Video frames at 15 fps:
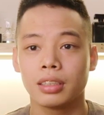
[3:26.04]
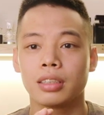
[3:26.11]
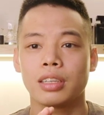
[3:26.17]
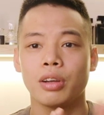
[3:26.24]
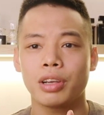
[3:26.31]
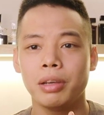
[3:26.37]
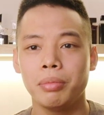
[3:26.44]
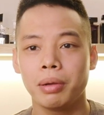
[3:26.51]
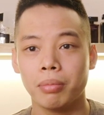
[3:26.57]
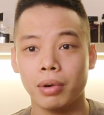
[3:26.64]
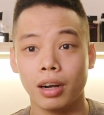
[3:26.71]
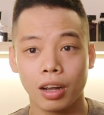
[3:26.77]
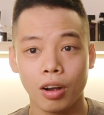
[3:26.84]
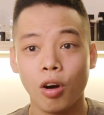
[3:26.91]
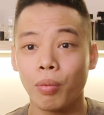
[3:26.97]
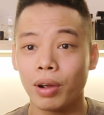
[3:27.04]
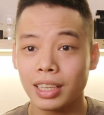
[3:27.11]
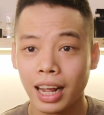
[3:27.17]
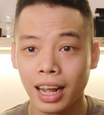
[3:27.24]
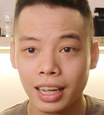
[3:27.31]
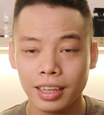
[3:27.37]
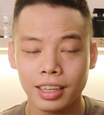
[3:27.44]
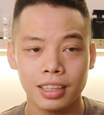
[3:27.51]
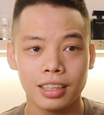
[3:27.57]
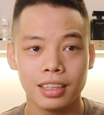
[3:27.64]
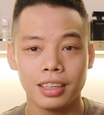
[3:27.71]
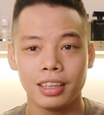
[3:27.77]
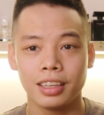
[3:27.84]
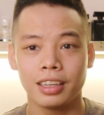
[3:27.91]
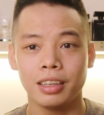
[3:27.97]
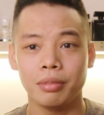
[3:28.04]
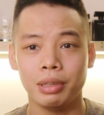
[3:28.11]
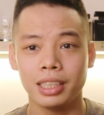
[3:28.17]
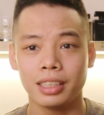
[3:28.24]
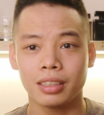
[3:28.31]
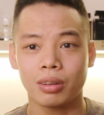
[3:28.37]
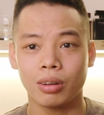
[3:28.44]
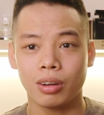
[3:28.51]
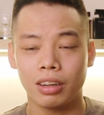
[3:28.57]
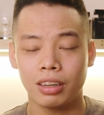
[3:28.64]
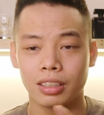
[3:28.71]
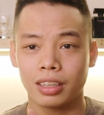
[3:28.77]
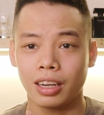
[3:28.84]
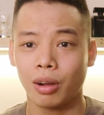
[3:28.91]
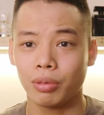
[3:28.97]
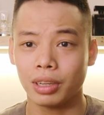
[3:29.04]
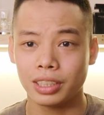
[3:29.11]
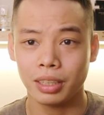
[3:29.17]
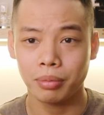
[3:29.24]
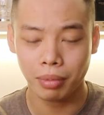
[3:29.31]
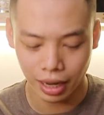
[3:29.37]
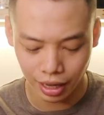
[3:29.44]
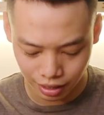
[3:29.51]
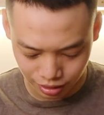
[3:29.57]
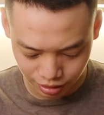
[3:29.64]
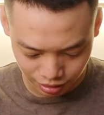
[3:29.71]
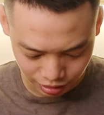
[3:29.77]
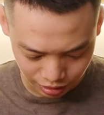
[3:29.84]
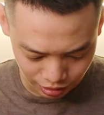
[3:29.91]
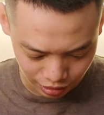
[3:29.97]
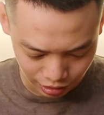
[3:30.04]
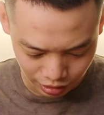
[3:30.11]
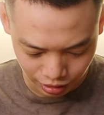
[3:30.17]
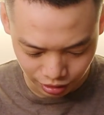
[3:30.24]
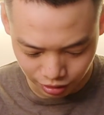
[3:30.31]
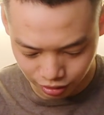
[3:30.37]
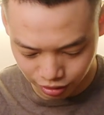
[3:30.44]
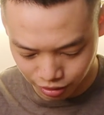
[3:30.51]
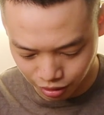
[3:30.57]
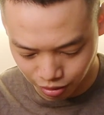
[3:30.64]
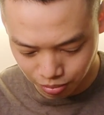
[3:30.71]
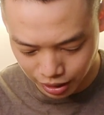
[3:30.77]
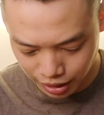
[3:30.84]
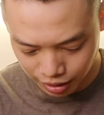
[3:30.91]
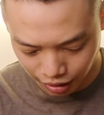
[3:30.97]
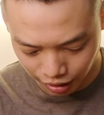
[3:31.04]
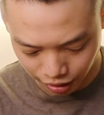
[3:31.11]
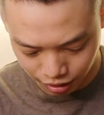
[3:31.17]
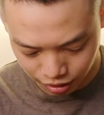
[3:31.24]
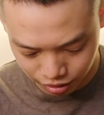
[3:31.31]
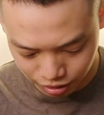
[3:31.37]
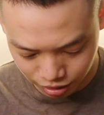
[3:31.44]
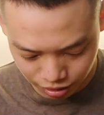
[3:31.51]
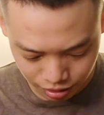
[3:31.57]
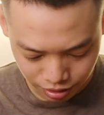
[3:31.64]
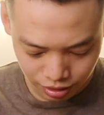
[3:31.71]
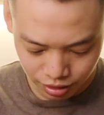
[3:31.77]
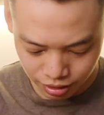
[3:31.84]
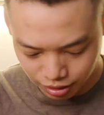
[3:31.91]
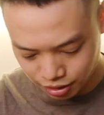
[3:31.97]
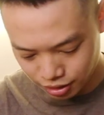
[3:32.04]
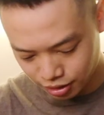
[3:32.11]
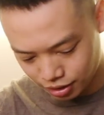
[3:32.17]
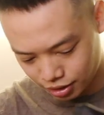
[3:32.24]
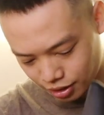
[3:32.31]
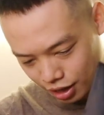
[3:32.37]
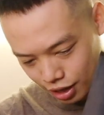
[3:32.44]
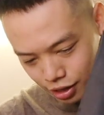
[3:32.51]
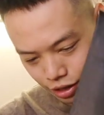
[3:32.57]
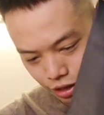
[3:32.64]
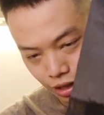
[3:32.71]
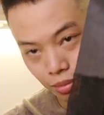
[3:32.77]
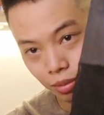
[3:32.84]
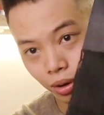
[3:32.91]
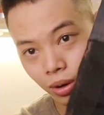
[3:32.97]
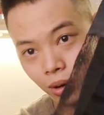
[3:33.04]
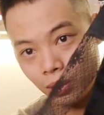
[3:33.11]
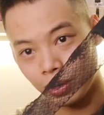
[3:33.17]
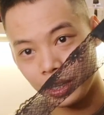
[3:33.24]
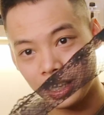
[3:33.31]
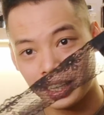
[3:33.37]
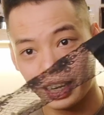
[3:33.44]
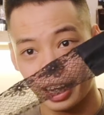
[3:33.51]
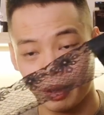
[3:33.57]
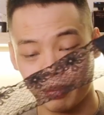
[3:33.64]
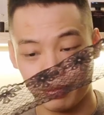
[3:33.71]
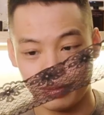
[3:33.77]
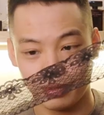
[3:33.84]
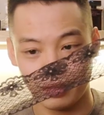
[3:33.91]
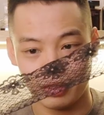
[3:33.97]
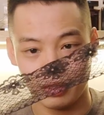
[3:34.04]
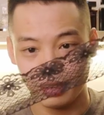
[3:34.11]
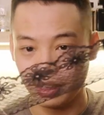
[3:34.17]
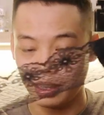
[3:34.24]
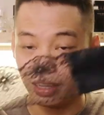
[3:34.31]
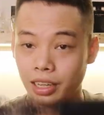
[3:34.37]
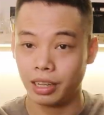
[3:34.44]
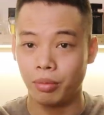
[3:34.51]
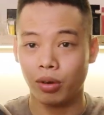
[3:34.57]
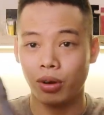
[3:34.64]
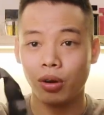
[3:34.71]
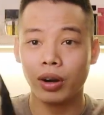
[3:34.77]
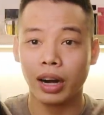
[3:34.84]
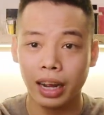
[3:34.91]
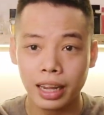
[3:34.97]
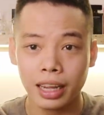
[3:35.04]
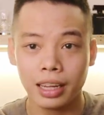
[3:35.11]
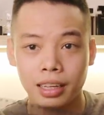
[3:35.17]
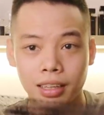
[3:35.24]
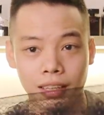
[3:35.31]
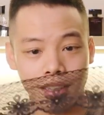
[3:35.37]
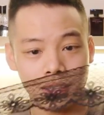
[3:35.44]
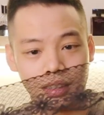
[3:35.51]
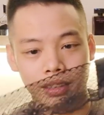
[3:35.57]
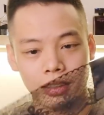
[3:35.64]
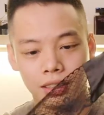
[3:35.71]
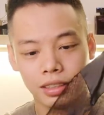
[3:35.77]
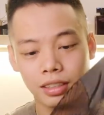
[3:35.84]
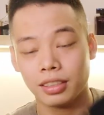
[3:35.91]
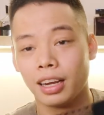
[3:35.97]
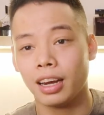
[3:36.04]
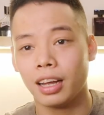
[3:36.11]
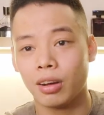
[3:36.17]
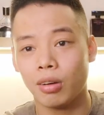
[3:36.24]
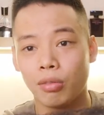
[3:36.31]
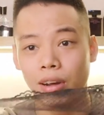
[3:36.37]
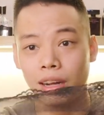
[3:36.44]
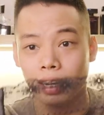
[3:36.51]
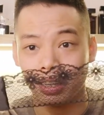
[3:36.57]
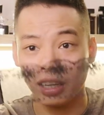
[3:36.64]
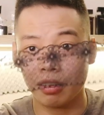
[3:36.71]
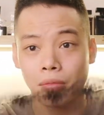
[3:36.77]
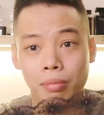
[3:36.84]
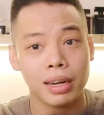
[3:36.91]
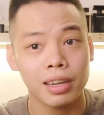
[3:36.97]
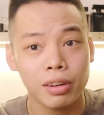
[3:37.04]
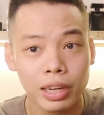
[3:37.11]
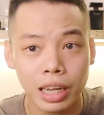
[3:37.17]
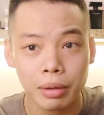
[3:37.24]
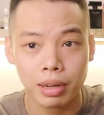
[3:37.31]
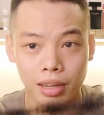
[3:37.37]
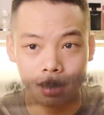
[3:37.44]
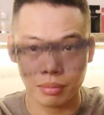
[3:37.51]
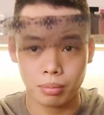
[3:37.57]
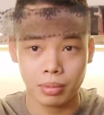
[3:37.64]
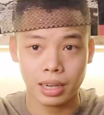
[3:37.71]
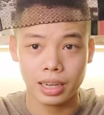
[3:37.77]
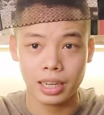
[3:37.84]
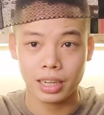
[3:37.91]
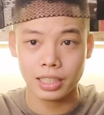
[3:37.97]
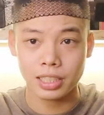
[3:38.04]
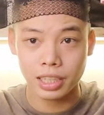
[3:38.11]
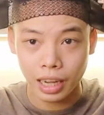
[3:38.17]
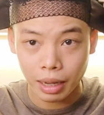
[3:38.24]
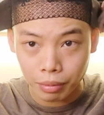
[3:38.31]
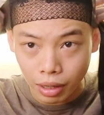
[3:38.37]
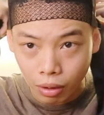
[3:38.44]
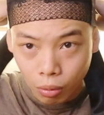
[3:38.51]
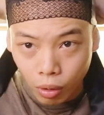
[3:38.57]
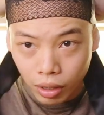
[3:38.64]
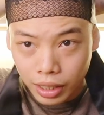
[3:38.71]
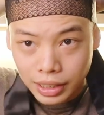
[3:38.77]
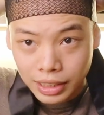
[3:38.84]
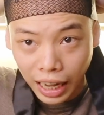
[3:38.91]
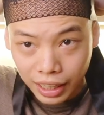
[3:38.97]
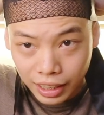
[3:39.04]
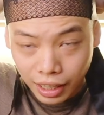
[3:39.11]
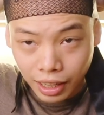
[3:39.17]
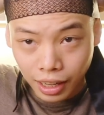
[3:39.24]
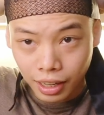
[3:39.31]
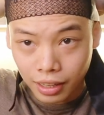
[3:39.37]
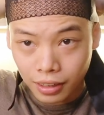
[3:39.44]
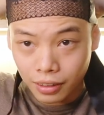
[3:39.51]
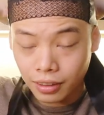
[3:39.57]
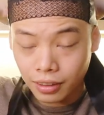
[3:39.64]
sau khi mình mở cái hộp này ra ấy thì mình có đọc ở trên mạng thì được biết là đây là những cái món đồ đi kèm cái món đồ này thì thực ra là không phải là đeo vào mắt đâu anh em ạ mà là để các chị em kiểu quấn lên trán thế này